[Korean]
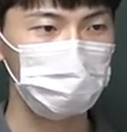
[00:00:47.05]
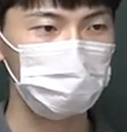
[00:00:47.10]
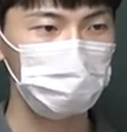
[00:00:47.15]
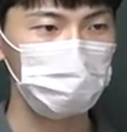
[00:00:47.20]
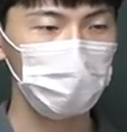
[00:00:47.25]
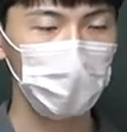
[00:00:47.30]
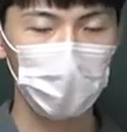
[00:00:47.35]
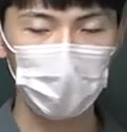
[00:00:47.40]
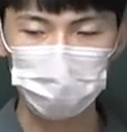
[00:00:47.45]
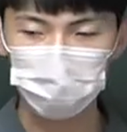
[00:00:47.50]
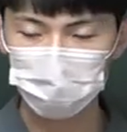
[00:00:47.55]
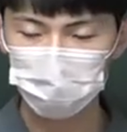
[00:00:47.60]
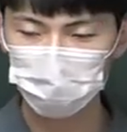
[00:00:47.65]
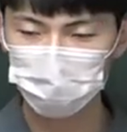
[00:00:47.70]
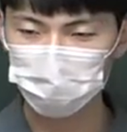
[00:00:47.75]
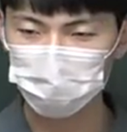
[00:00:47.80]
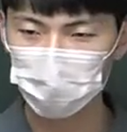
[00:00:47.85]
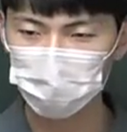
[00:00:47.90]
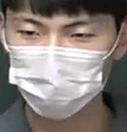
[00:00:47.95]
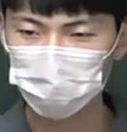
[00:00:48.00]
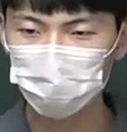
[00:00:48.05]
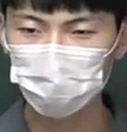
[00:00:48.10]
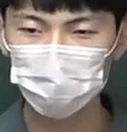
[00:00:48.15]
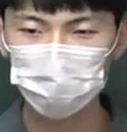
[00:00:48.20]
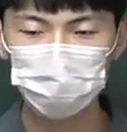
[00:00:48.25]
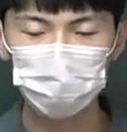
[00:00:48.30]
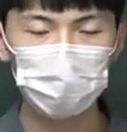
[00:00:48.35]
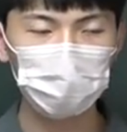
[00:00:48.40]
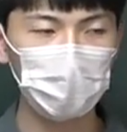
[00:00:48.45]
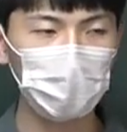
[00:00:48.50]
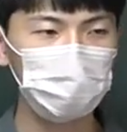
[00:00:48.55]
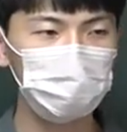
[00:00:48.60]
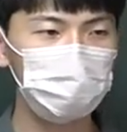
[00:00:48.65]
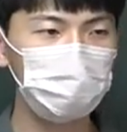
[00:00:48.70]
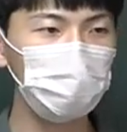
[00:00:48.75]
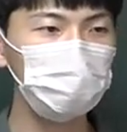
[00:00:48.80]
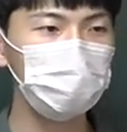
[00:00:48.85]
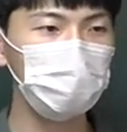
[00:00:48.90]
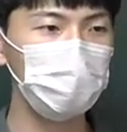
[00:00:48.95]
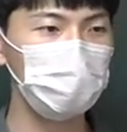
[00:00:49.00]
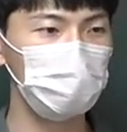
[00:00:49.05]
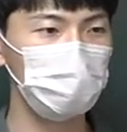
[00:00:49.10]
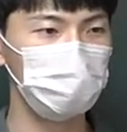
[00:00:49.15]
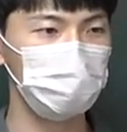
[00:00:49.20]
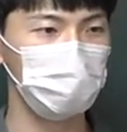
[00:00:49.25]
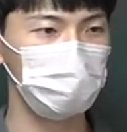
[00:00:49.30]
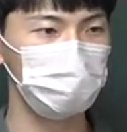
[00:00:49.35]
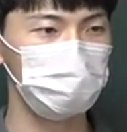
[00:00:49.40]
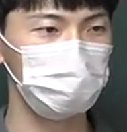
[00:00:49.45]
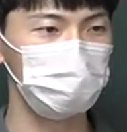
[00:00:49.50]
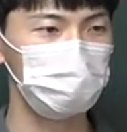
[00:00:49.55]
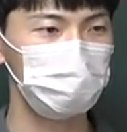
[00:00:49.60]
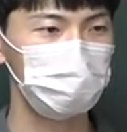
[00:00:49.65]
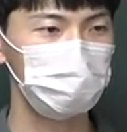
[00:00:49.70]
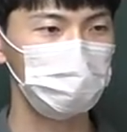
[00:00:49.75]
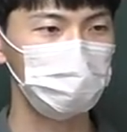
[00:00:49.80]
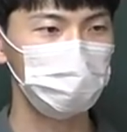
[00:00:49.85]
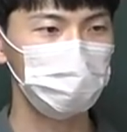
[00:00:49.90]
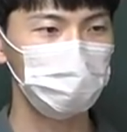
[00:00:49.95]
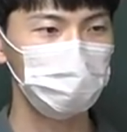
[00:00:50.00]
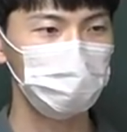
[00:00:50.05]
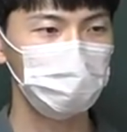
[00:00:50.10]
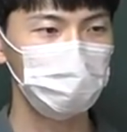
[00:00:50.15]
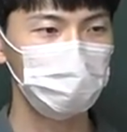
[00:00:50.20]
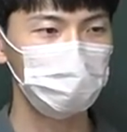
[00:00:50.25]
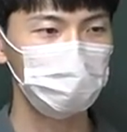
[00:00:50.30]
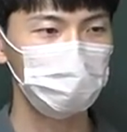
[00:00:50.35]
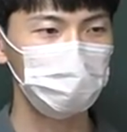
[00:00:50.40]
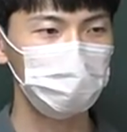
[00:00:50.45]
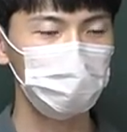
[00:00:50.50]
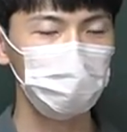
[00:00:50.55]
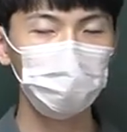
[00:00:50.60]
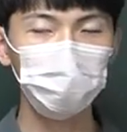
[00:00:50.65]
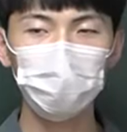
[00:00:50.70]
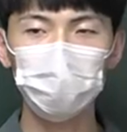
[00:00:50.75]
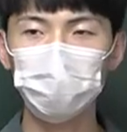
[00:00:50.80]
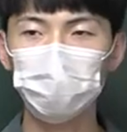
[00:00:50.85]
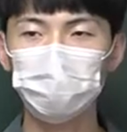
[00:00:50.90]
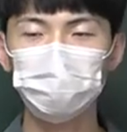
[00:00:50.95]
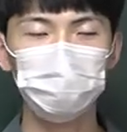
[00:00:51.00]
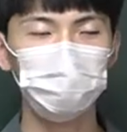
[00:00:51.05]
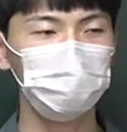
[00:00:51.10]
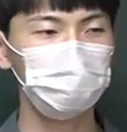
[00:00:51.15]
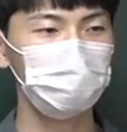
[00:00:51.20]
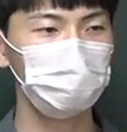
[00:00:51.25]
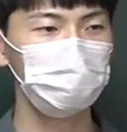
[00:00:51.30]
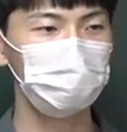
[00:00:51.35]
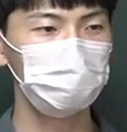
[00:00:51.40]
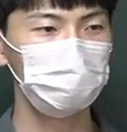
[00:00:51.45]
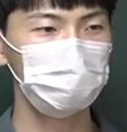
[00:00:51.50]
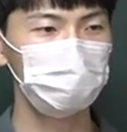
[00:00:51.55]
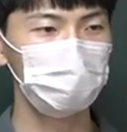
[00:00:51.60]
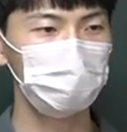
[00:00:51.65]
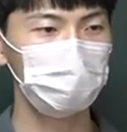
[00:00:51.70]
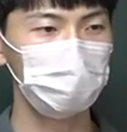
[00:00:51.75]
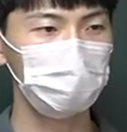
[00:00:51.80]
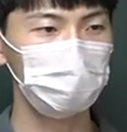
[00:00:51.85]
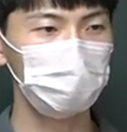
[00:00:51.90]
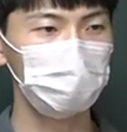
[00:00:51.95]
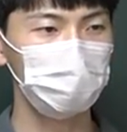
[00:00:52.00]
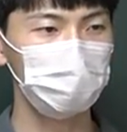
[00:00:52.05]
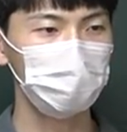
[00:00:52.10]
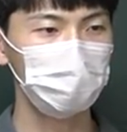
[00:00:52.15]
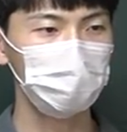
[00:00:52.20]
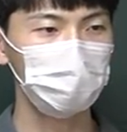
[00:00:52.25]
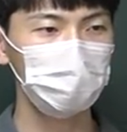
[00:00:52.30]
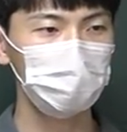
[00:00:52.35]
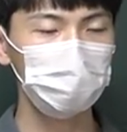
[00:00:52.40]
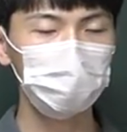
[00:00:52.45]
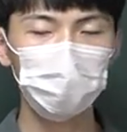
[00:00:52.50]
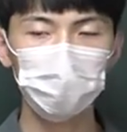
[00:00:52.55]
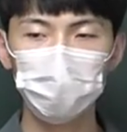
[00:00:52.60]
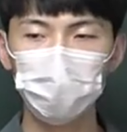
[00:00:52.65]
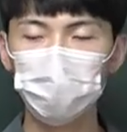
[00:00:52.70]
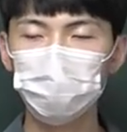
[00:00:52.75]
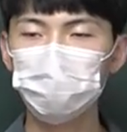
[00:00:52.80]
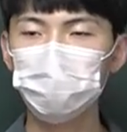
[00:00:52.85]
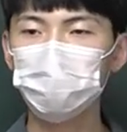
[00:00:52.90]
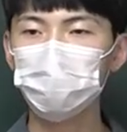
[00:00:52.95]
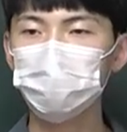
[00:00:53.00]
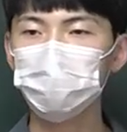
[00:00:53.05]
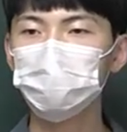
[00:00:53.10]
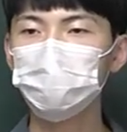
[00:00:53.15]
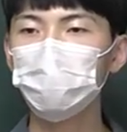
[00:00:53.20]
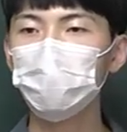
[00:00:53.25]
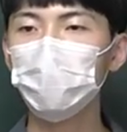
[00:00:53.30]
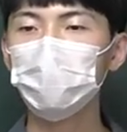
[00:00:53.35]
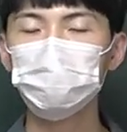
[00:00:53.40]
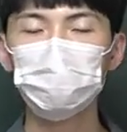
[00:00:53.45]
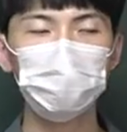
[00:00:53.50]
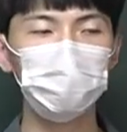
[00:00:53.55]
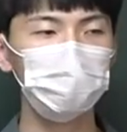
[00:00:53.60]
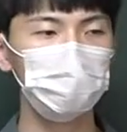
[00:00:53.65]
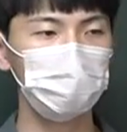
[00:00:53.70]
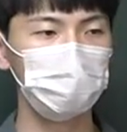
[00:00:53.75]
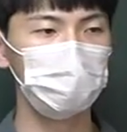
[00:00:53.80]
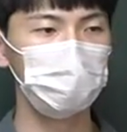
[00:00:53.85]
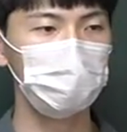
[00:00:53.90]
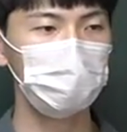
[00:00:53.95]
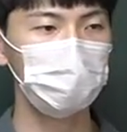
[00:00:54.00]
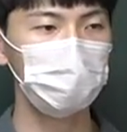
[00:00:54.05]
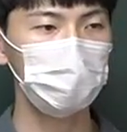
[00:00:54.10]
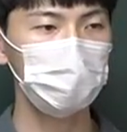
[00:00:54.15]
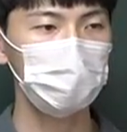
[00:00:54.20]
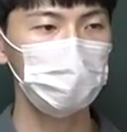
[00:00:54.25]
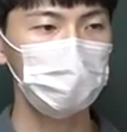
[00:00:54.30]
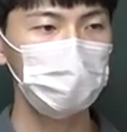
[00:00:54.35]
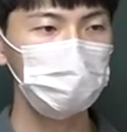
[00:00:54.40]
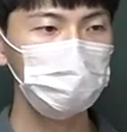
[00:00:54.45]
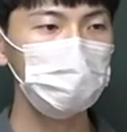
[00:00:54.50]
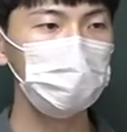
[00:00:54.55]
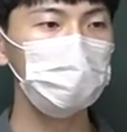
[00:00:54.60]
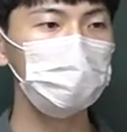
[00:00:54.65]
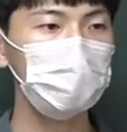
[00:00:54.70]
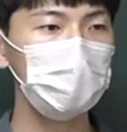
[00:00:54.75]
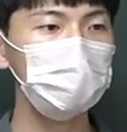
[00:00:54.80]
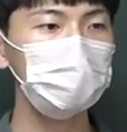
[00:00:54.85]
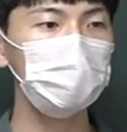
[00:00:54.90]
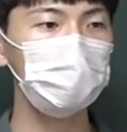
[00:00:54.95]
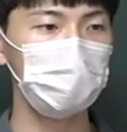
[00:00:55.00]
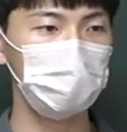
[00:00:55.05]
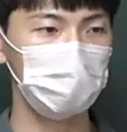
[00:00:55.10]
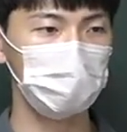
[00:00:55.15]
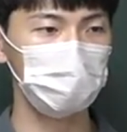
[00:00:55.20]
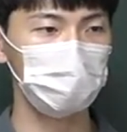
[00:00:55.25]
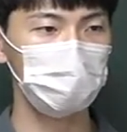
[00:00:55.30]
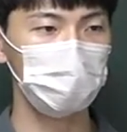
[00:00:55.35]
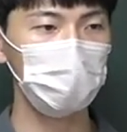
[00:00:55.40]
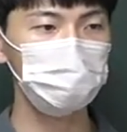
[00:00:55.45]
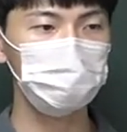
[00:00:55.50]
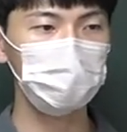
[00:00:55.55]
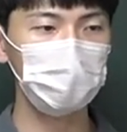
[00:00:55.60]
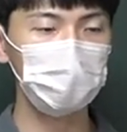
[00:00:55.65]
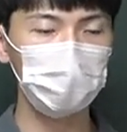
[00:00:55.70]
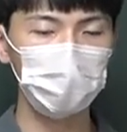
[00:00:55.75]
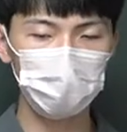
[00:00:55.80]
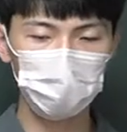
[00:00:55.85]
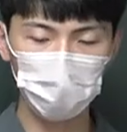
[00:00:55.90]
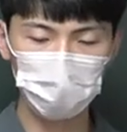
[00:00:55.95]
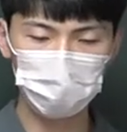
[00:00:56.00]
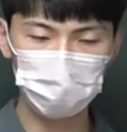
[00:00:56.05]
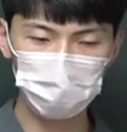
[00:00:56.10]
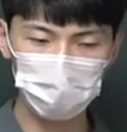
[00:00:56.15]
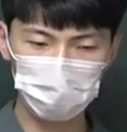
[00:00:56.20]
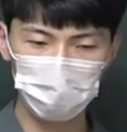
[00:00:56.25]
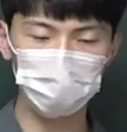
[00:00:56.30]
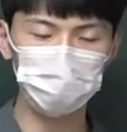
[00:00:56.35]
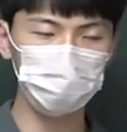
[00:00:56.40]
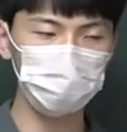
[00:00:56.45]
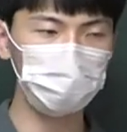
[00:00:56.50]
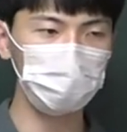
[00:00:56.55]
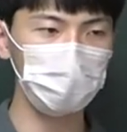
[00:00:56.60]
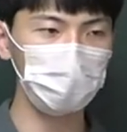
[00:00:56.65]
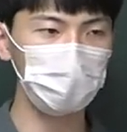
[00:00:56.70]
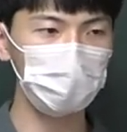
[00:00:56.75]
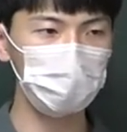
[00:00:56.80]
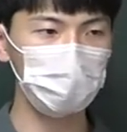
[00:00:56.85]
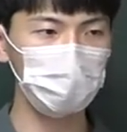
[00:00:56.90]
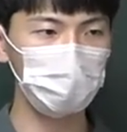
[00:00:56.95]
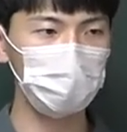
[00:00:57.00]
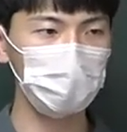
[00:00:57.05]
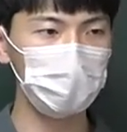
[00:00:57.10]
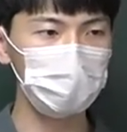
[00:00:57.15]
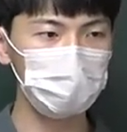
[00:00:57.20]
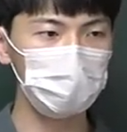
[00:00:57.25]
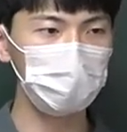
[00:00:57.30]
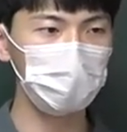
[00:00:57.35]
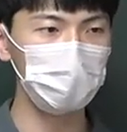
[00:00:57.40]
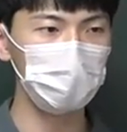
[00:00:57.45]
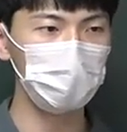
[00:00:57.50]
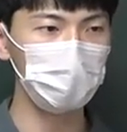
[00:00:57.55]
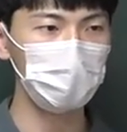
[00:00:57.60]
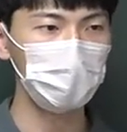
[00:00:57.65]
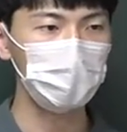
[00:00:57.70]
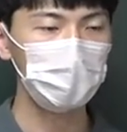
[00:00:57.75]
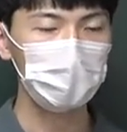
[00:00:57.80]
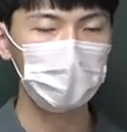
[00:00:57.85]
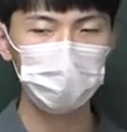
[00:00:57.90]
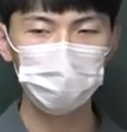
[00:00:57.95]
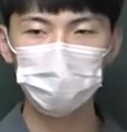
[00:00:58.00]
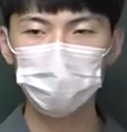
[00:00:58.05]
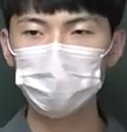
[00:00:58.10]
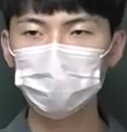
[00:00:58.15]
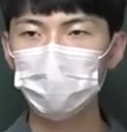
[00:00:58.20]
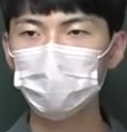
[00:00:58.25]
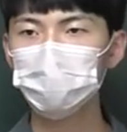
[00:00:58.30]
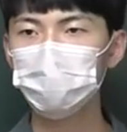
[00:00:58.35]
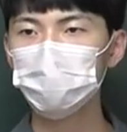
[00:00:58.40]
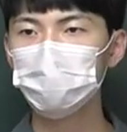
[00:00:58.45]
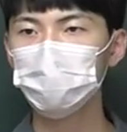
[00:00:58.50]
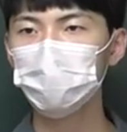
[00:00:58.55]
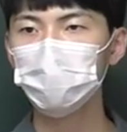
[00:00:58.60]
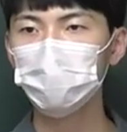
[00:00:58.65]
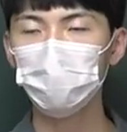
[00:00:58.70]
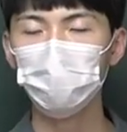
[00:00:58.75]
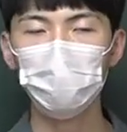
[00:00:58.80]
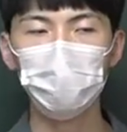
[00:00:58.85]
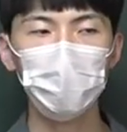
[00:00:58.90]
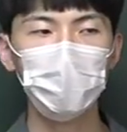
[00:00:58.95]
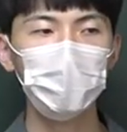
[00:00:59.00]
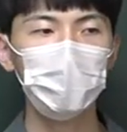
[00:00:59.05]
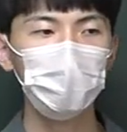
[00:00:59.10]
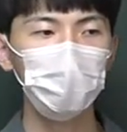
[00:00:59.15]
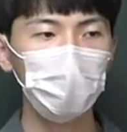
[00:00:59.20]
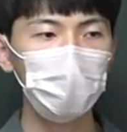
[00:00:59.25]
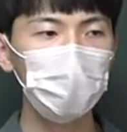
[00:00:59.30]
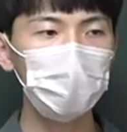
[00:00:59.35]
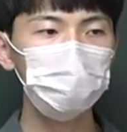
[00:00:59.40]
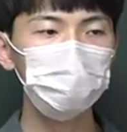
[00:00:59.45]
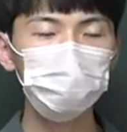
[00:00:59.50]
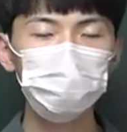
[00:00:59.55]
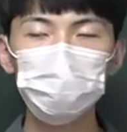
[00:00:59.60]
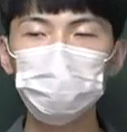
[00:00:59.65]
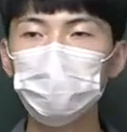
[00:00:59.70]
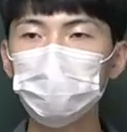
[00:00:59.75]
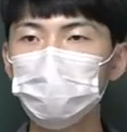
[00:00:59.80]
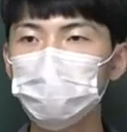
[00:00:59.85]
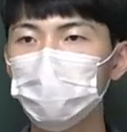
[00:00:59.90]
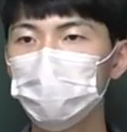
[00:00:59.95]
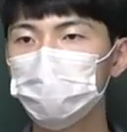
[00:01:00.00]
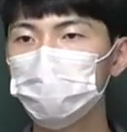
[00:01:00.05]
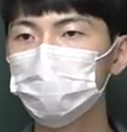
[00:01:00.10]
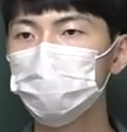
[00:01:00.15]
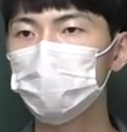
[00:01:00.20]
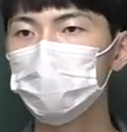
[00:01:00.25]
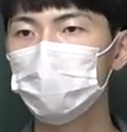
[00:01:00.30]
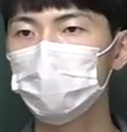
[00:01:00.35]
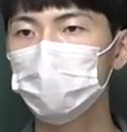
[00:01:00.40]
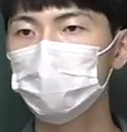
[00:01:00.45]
내가 지금 문제 풀고 있는데 나를 터치한다고 자꾸. 너무 어이가 없는 거죠. 네. 근데 여러분들 이거 극복하셔야 돼요. 힘든 건 사실이에요. 갑자기 막 시간 단축을 해야 되고 막 하니까 힘든 건 사실인데요. 원래 수능이 그래요, 수능이.